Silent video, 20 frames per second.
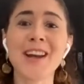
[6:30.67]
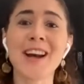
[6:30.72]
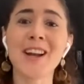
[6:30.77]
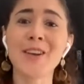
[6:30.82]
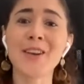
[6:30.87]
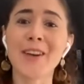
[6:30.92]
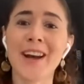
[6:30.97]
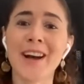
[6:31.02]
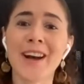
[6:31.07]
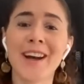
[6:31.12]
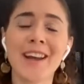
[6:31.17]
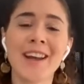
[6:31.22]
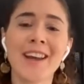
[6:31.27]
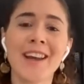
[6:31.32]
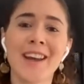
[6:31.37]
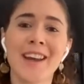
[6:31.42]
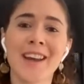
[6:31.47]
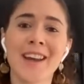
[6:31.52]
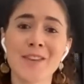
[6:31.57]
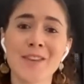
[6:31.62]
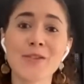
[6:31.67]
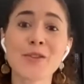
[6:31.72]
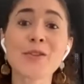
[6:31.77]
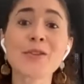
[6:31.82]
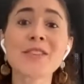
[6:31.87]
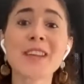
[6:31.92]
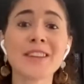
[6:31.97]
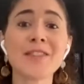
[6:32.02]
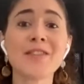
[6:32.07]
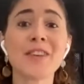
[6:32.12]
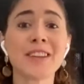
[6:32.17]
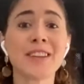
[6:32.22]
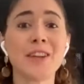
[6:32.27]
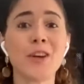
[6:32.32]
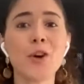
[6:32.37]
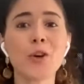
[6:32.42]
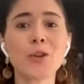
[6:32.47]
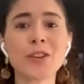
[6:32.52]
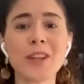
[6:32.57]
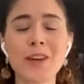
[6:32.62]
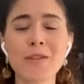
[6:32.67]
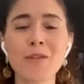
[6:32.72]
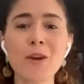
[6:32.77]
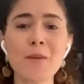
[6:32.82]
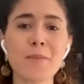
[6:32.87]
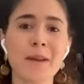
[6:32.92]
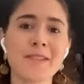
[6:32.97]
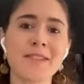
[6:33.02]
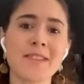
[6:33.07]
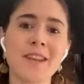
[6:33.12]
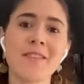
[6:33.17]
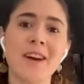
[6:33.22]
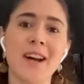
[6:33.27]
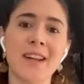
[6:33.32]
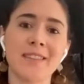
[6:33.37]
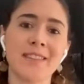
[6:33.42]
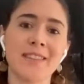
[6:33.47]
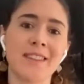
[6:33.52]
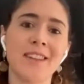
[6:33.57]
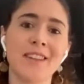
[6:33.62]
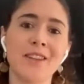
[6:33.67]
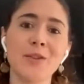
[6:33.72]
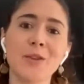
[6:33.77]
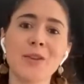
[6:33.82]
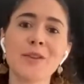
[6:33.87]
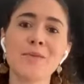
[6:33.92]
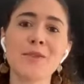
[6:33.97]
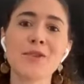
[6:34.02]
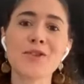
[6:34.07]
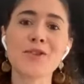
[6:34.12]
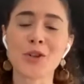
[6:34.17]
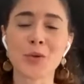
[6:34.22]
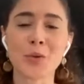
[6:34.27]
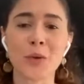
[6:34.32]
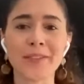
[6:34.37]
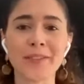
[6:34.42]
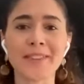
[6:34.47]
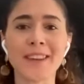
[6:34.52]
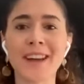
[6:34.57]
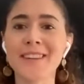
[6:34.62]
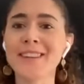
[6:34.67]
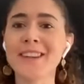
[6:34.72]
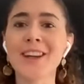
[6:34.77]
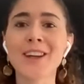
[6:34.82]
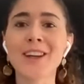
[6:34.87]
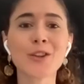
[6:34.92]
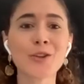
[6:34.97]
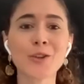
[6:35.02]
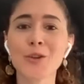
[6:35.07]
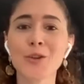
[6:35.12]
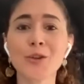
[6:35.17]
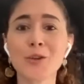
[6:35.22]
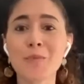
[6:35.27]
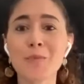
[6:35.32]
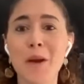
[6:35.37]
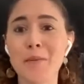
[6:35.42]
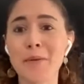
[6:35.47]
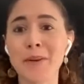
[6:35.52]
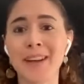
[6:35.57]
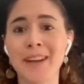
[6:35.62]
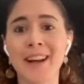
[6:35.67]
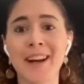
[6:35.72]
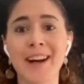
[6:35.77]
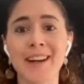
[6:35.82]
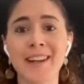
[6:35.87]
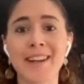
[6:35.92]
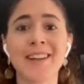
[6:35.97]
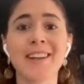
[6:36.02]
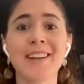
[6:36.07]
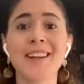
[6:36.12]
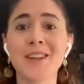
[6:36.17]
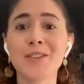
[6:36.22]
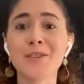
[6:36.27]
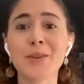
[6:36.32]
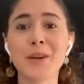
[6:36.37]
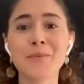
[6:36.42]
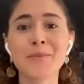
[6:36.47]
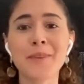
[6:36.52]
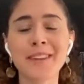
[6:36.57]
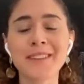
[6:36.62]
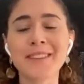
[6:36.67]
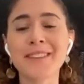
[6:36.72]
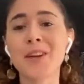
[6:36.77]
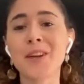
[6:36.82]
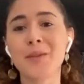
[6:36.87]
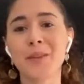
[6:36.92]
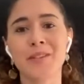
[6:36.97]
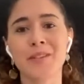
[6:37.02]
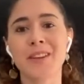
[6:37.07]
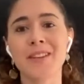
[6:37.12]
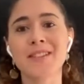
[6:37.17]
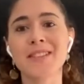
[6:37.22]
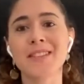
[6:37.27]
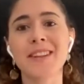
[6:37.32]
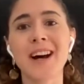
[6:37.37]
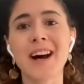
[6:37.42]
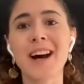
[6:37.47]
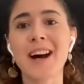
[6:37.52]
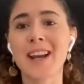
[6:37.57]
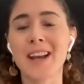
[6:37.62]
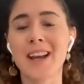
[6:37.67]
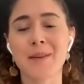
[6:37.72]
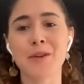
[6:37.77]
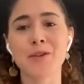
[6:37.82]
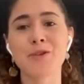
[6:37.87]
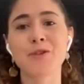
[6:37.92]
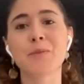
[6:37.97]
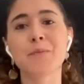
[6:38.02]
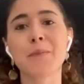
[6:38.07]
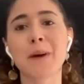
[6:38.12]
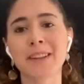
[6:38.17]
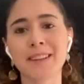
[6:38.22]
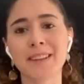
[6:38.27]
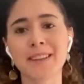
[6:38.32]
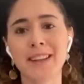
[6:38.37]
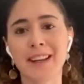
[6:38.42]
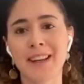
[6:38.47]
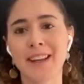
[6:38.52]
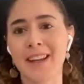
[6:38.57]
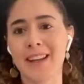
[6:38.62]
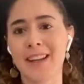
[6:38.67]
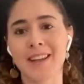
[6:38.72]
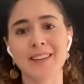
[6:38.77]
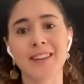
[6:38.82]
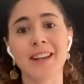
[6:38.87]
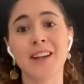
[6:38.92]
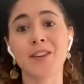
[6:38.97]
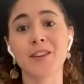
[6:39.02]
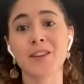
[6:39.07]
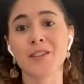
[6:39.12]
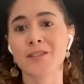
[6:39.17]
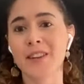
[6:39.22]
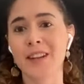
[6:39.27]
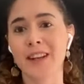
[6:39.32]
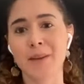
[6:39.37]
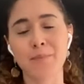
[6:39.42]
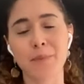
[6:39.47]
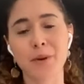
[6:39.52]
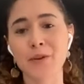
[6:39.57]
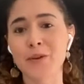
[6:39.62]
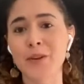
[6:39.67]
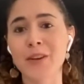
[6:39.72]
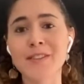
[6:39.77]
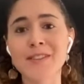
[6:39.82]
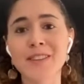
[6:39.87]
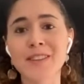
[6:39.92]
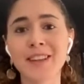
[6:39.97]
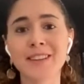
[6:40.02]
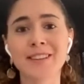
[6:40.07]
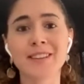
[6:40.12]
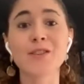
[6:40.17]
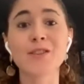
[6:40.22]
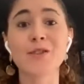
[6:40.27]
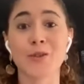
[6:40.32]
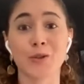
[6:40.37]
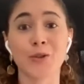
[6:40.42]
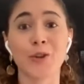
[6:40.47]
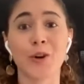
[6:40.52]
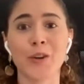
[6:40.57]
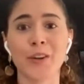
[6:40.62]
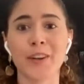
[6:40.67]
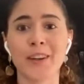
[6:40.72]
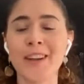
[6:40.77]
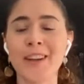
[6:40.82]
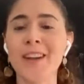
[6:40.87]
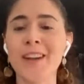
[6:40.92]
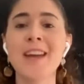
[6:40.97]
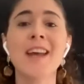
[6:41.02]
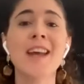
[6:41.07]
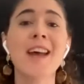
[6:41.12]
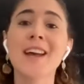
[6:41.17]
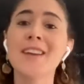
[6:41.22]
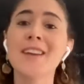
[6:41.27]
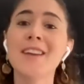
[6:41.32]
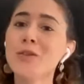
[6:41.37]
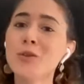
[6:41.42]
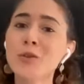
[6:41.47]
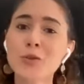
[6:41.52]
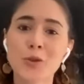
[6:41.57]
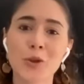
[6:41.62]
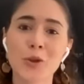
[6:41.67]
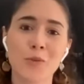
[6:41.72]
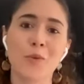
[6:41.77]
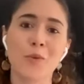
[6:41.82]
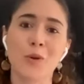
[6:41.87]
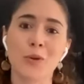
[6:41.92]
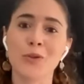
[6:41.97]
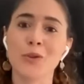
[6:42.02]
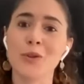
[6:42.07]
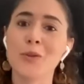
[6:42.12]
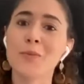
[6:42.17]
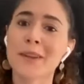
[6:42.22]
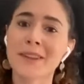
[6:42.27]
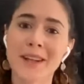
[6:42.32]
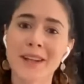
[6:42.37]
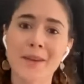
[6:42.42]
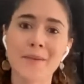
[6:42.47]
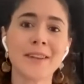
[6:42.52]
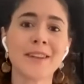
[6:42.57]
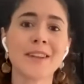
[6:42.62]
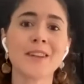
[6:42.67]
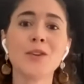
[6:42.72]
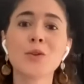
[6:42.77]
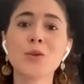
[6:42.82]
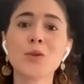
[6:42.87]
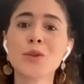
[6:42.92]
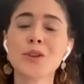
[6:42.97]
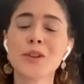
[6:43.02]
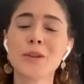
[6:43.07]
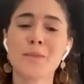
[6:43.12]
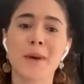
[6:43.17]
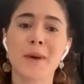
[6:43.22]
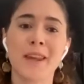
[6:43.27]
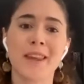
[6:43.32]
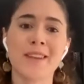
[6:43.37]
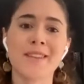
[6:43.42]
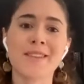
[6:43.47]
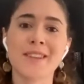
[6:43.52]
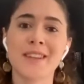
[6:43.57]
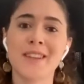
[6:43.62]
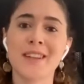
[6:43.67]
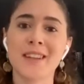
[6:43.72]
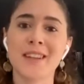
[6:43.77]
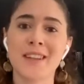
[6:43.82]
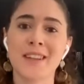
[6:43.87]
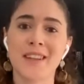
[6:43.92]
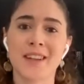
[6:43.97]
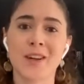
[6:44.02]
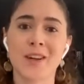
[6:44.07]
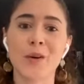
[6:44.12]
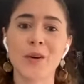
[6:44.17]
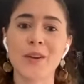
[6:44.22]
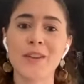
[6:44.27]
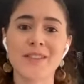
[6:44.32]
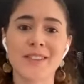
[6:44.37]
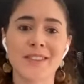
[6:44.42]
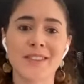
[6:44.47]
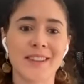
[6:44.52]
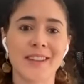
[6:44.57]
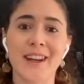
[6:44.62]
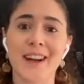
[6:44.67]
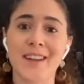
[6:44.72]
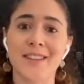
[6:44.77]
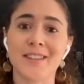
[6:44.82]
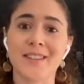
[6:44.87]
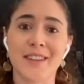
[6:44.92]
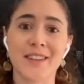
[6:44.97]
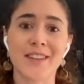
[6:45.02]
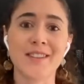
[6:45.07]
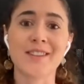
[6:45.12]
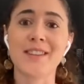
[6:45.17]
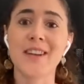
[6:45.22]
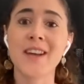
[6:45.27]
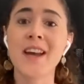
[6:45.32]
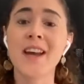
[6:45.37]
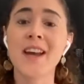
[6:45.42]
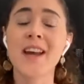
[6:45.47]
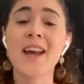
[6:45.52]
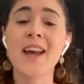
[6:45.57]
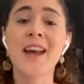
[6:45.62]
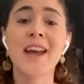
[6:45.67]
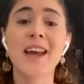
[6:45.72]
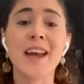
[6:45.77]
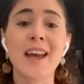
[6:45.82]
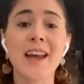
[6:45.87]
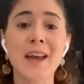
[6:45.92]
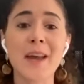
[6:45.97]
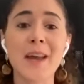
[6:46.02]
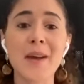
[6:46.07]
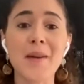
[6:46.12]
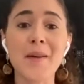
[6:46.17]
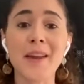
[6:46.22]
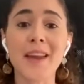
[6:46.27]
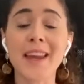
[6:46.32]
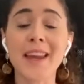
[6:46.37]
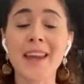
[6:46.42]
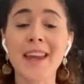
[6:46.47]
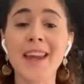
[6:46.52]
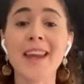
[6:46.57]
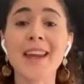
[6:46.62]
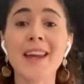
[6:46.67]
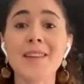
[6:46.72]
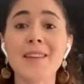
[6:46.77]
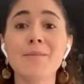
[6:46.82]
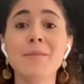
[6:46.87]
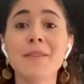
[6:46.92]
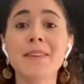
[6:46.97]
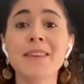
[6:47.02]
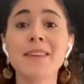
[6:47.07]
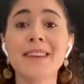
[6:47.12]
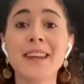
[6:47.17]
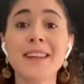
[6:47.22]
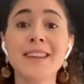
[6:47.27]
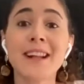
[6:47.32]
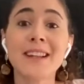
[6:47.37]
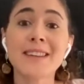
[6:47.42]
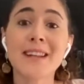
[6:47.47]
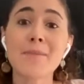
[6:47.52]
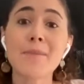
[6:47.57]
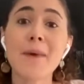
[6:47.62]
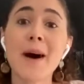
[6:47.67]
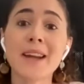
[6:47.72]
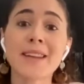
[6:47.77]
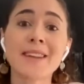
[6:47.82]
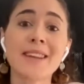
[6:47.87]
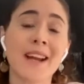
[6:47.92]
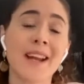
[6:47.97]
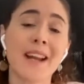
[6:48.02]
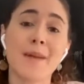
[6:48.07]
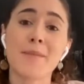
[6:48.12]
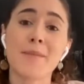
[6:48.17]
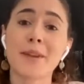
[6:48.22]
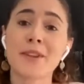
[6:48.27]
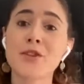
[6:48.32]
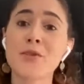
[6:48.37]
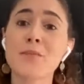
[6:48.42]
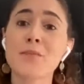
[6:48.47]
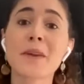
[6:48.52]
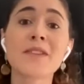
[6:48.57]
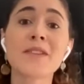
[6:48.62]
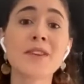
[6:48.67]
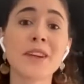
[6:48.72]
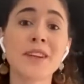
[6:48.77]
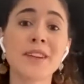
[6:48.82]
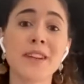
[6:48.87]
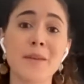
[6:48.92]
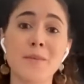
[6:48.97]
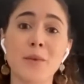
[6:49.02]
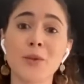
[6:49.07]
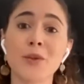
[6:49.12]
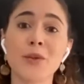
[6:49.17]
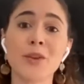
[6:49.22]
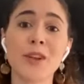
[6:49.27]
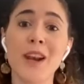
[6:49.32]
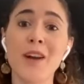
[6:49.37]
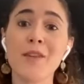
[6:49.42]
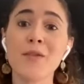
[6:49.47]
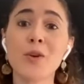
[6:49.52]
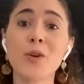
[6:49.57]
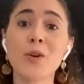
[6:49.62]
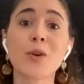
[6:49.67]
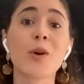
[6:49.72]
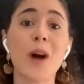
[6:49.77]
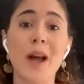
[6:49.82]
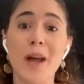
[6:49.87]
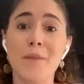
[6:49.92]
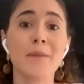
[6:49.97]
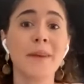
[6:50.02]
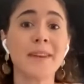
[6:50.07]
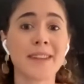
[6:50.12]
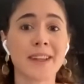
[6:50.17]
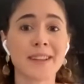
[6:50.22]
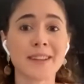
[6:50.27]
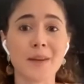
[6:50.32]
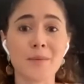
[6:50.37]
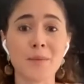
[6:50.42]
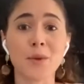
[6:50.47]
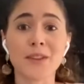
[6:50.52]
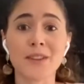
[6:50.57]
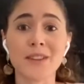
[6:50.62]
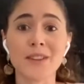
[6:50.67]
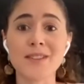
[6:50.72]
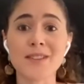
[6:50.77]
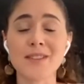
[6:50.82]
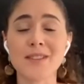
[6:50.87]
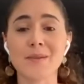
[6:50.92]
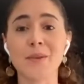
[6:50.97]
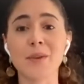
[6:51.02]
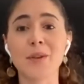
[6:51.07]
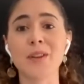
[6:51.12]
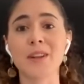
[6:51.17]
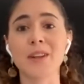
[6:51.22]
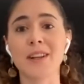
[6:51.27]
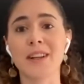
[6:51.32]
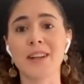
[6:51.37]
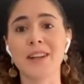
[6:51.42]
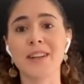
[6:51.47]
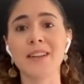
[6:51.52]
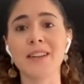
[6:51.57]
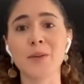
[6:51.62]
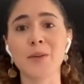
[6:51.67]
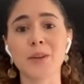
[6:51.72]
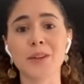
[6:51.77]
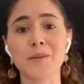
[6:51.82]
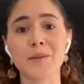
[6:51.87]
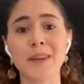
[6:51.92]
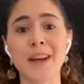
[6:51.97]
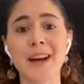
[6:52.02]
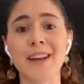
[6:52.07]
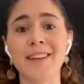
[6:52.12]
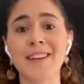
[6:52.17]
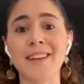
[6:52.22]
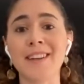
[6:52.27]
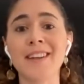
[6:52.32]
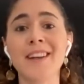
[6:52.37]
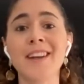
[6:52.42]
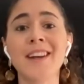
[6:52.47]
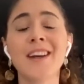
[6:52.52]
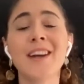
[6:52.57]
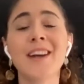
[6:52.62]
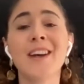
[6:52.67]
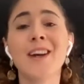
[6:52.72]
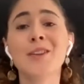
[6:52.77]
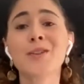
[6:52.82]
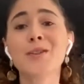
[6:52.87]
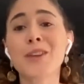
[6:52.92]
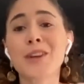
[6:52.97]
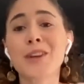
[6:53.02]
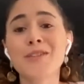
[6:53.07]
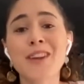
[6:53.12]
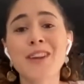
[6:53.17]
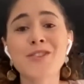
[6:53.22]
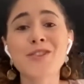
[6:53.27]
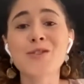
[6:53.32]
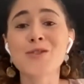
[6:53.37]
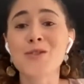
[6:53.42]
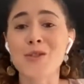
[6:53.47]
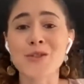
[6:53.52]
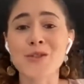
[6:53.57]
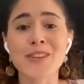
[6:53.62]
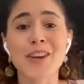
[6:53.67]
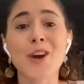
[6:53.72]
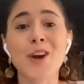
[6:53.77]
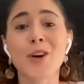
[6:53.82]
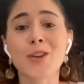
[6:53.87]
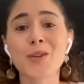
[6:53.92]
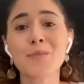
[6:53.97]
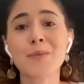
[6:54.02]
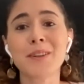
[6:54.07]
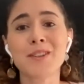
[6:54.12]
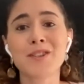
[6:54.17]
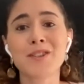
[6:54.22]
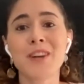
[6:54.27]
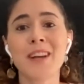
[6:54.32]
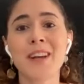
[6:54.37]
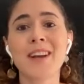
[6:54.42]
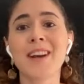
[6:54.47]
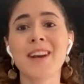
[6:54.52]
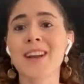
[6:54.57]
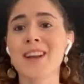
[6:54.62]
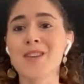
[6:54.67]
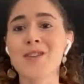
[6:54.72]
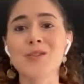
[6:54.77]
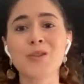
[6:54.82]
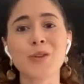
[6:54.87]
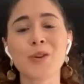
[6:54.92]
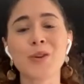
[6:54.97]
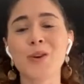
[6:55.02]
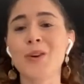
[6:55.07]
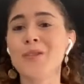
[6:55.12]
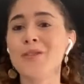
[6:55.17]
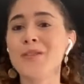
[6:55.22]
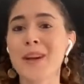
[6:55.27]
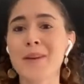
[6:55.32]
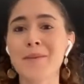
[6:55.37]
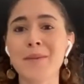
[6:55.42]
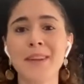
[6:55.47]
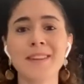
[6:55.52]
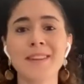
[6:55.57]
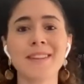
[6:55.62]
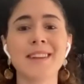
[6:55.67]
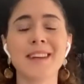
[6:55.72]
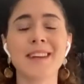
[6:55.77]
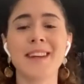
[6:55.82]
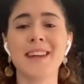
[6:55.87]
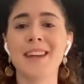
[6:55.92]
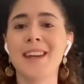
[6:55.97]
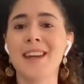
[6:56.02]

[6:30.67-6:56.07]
Allora, eh, sono stati fatti notevoli passi avanti negli ultimi 50 anni che do- non dobbiamo negare. Attualmente all'università la maggior parte delle, delle, delle, persone iscritte sono donne in tutto il mondo, praticamente in tutti i paesi eh, OECD countries. Eh, e, e, e, d'altra parte anche la partecipazione del mondo del lavoro è aumentata moltissimo eh, negli ultimi anni. Tuttavia ci sono stereotipi di genere che sono veramente...